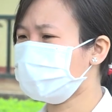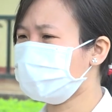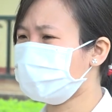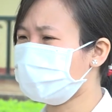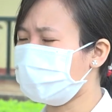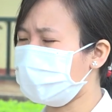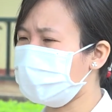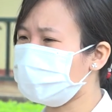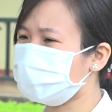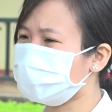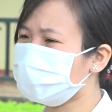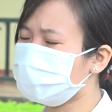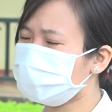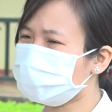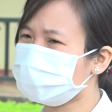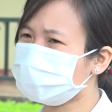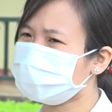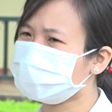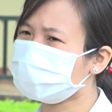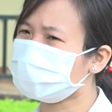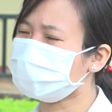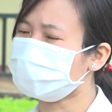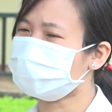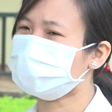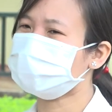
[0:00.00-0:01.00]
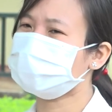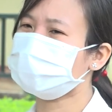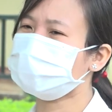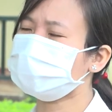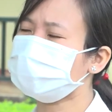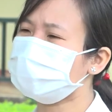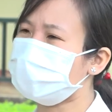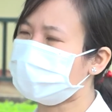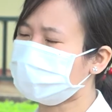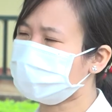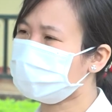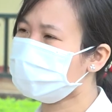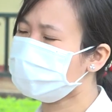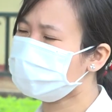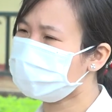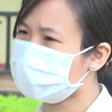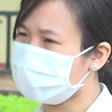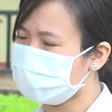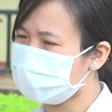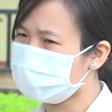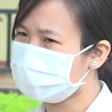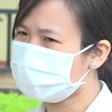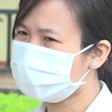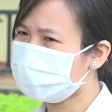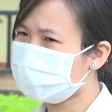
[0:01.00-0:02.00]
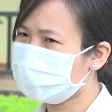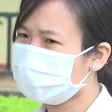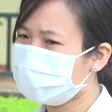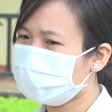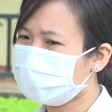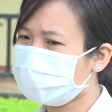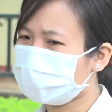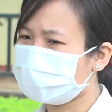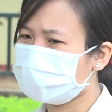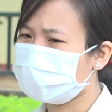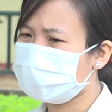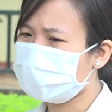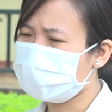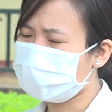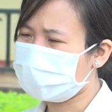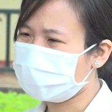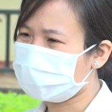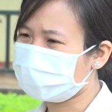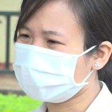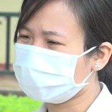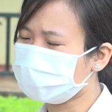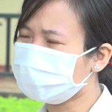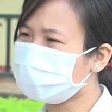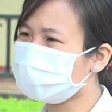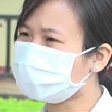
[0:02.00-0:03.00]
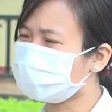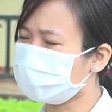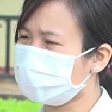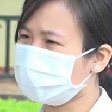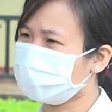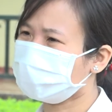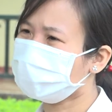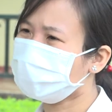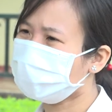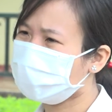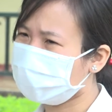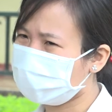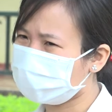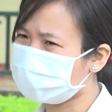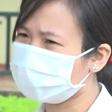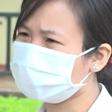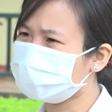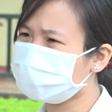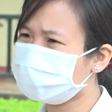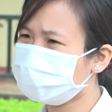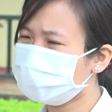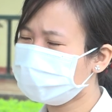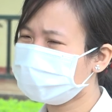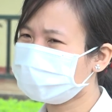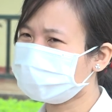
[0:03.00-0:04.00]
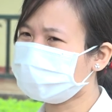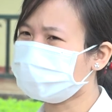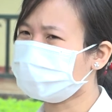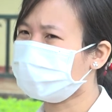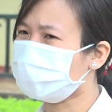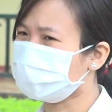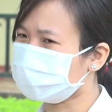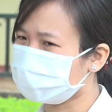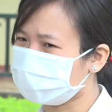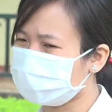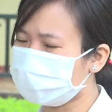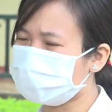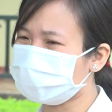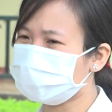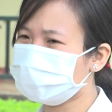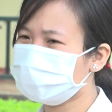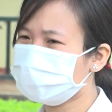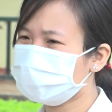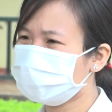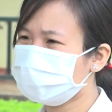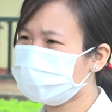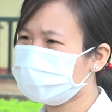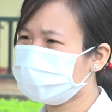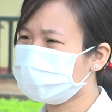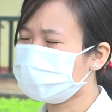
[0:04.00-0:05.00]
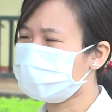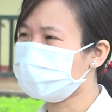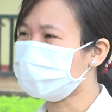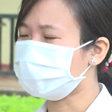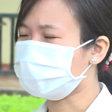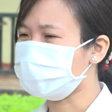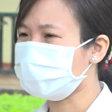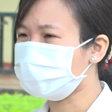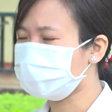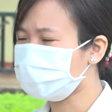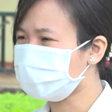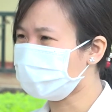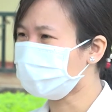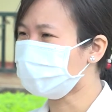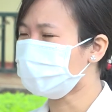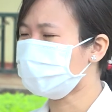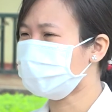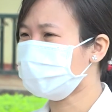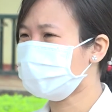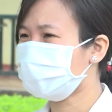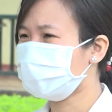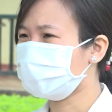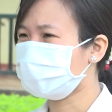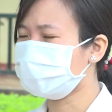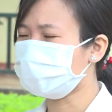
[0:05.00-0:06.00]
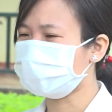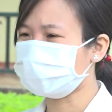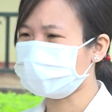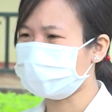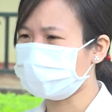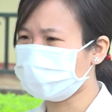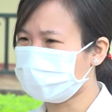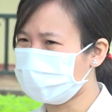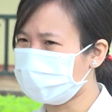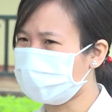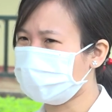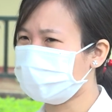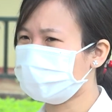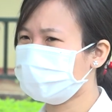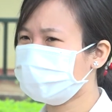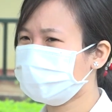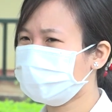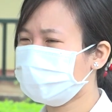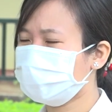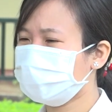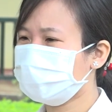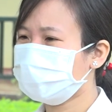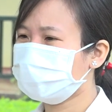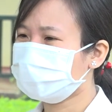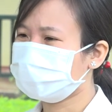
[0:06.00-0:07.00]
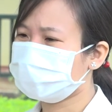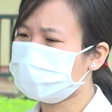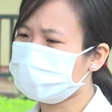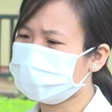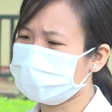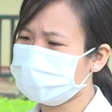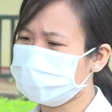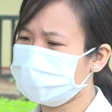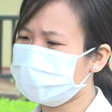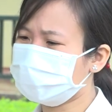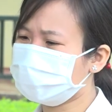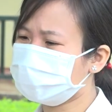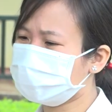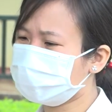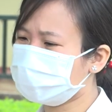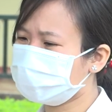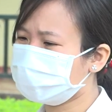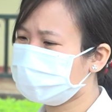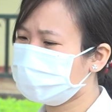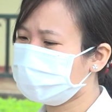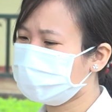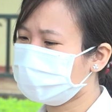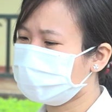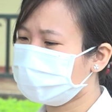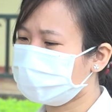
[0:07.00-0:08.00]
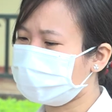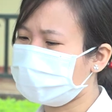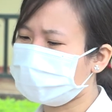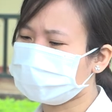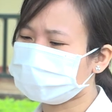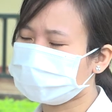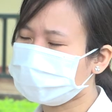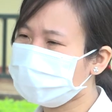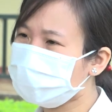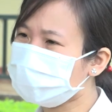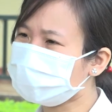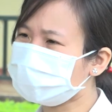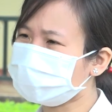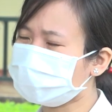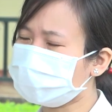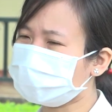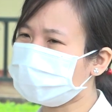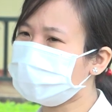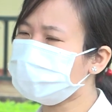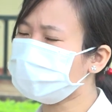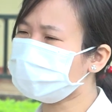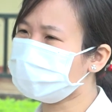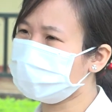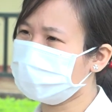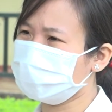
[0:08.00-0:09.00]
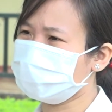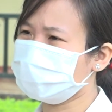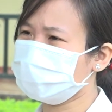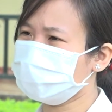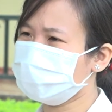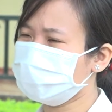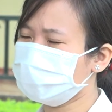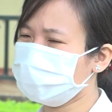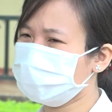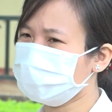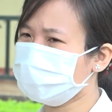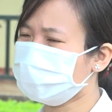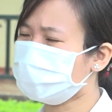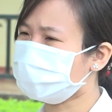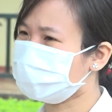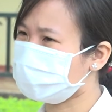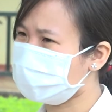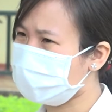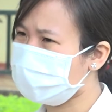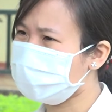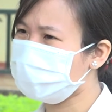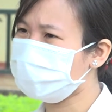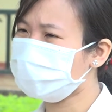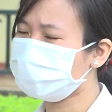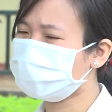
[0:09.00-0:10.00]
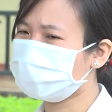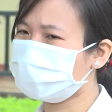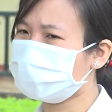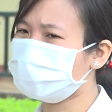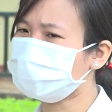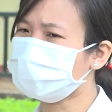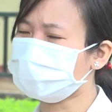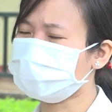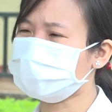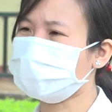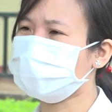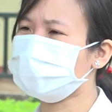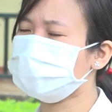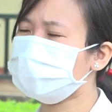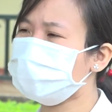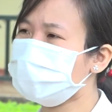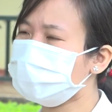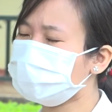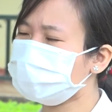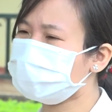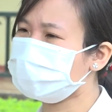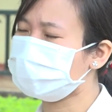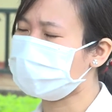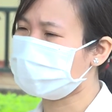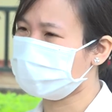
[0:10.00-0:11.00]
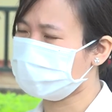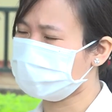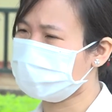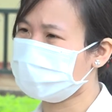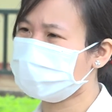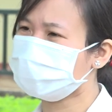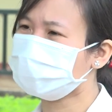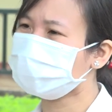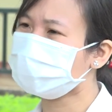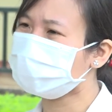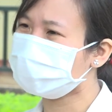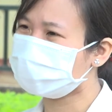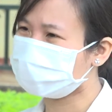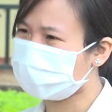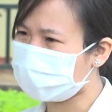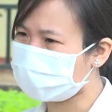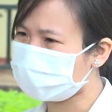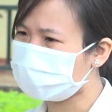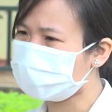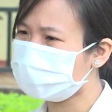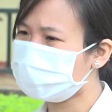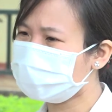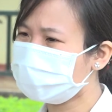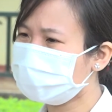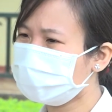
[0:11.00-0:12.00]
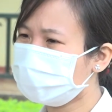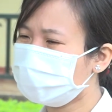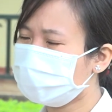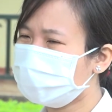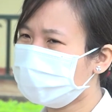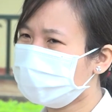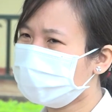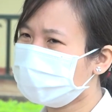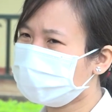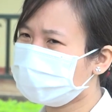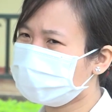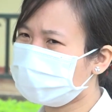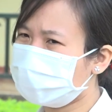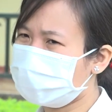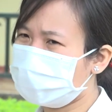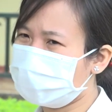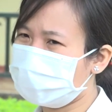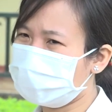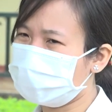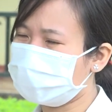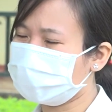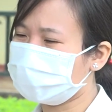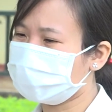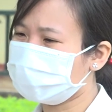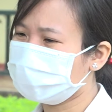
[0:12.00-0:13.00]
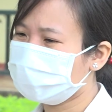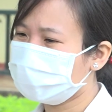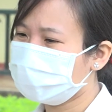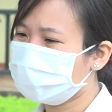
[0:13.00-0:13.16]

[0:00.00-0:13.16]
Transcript: thì em cũng tự hứa với bản thân mình là luôn phải cố gắng tự học tập, tự trau dồi, tự rèn luyện để uh, làm tốt cái công việc được giao là một giáo viên giảng dạy môn ngữ văn và